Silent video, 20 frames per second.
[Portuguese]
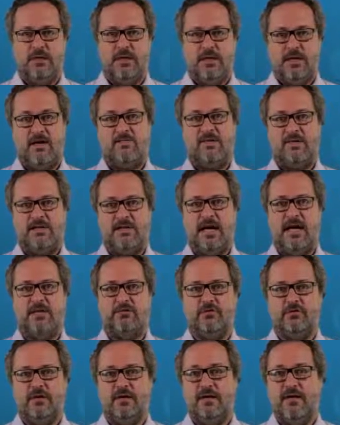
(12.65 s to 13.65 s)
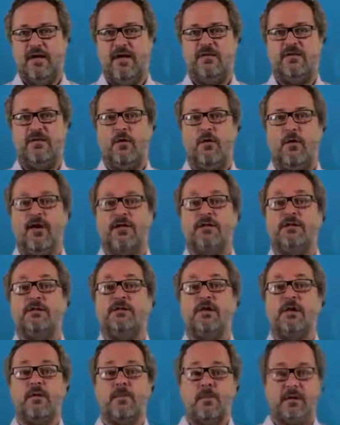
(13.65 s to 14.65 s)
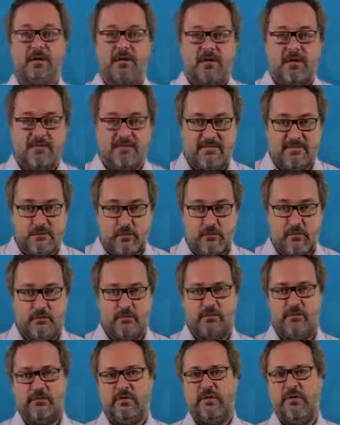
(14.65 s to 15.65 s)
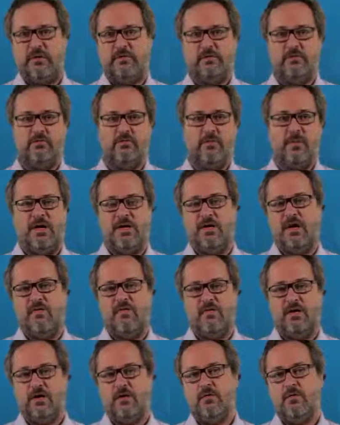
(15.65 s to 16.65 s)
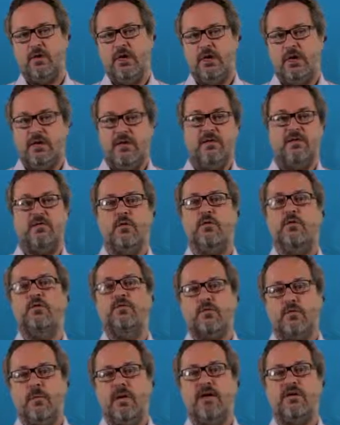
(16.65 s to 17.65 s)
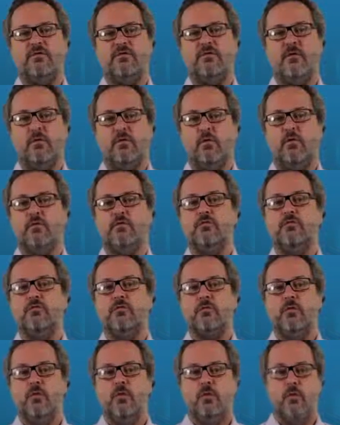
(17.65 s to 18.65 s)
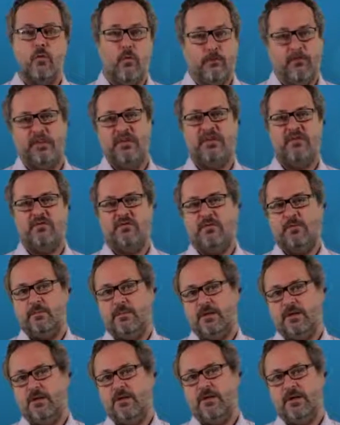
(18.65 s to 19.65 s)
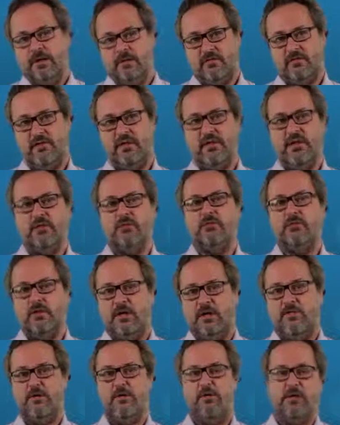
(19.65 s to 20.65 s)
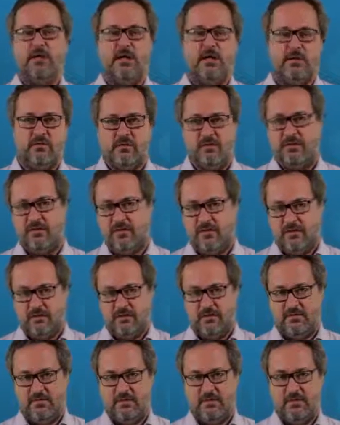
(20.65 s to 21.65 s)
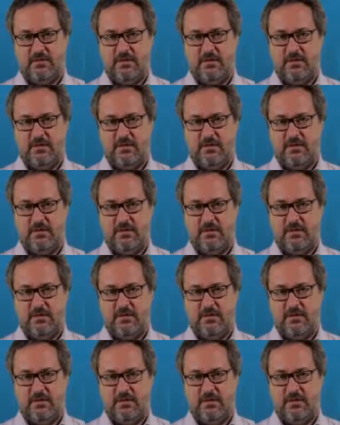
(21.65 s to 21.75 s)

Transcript: Na verdade, essa é uma interpretação dos escritos de Maquiavel em seu livro mais famoso, O Príncipe, escrito em 1513.